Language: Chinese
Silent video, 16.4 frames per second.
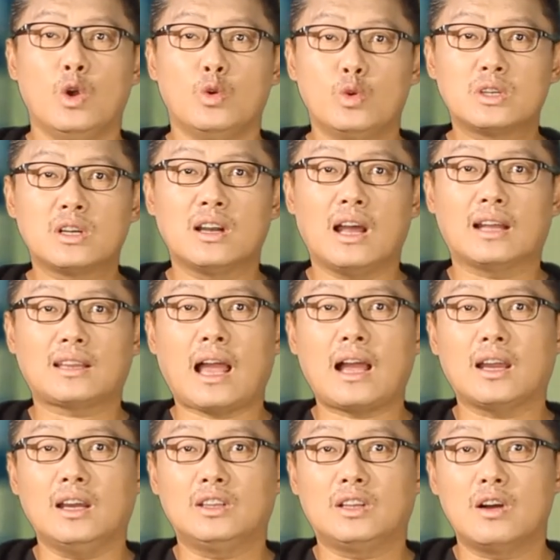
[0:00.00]
于是呢，
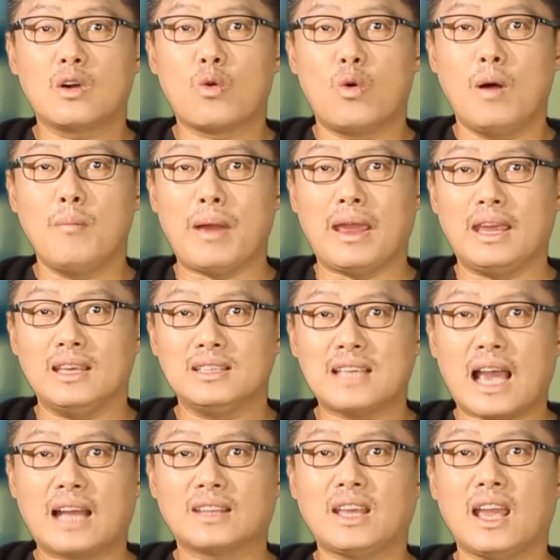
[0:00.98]
他给德国每一
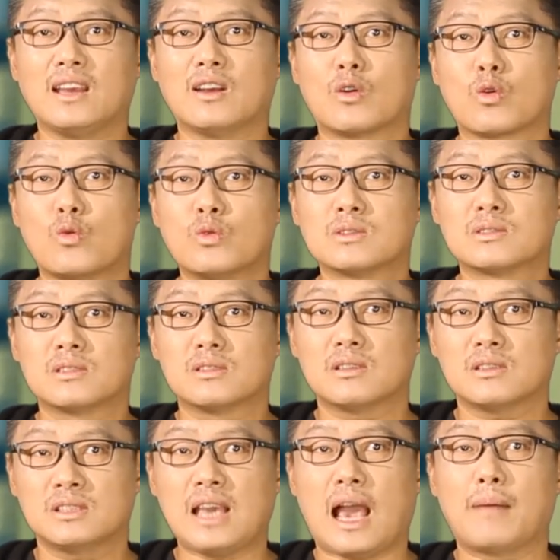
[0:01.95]
家电影公
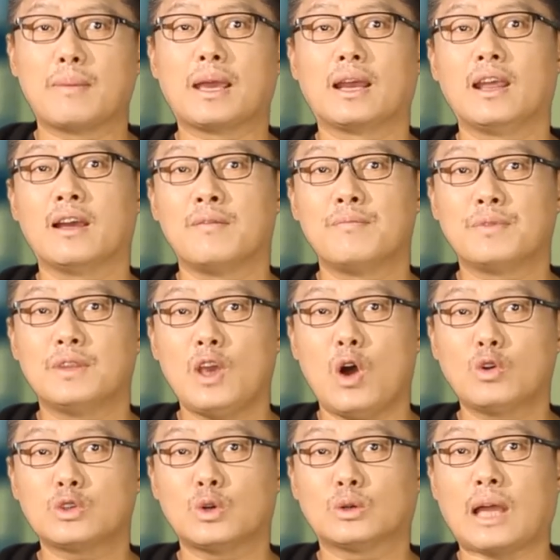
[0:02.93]
司下命令，
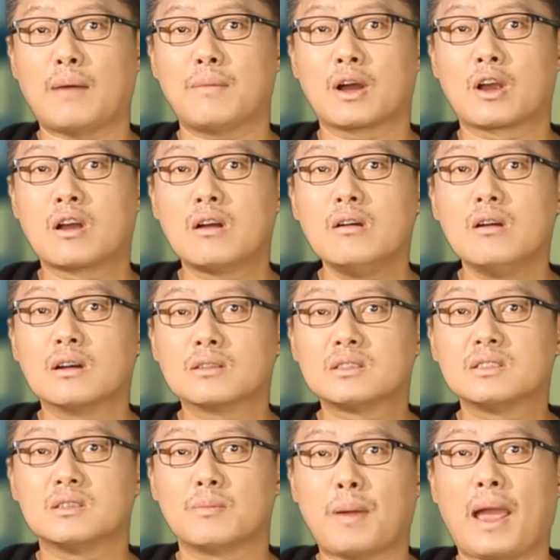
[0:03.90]
要求他们各
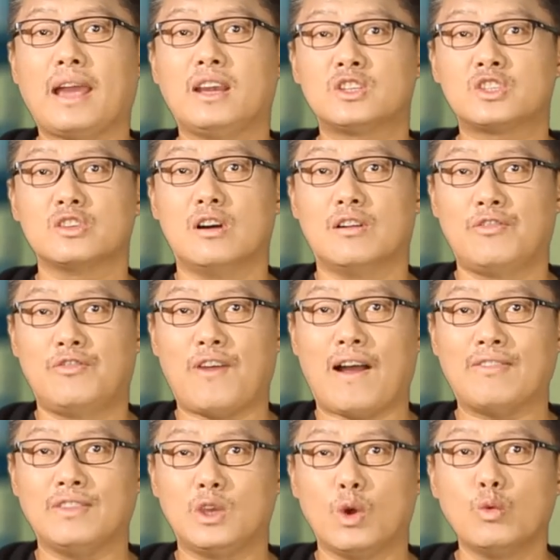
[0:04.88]
自拍摄
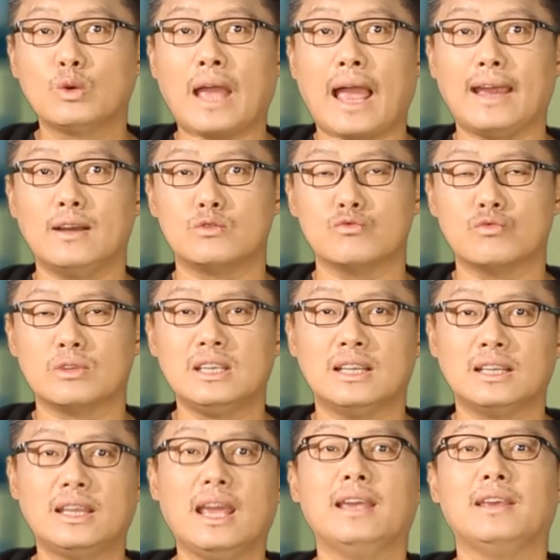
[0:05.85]
反犹太主
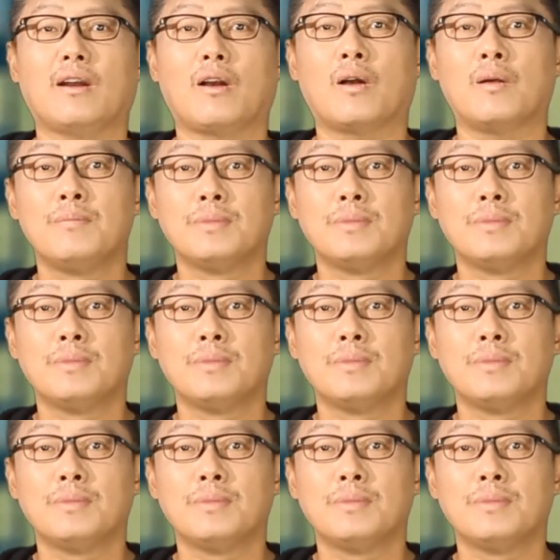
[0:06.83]
义的电影。